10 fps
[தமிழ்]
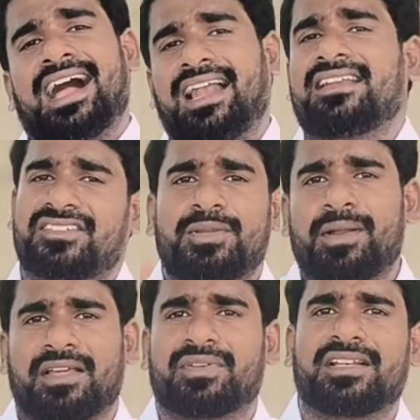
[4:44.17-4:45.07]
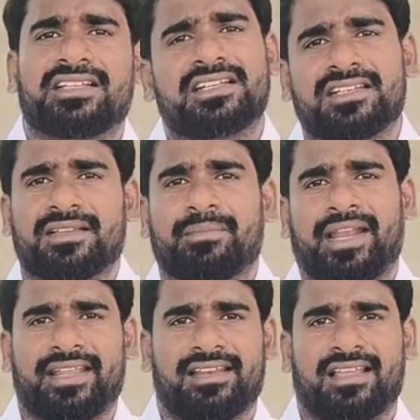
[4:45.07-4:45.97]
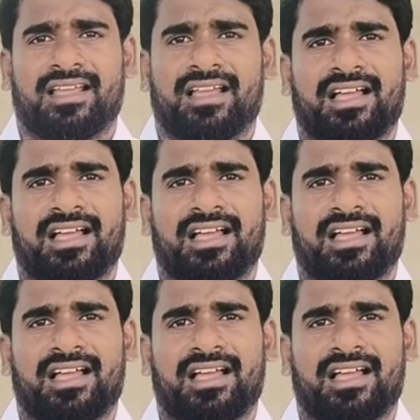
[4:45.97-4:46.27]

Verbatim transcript: அண்ணன் சீமான் அவர்கள் இன்று மேடையில்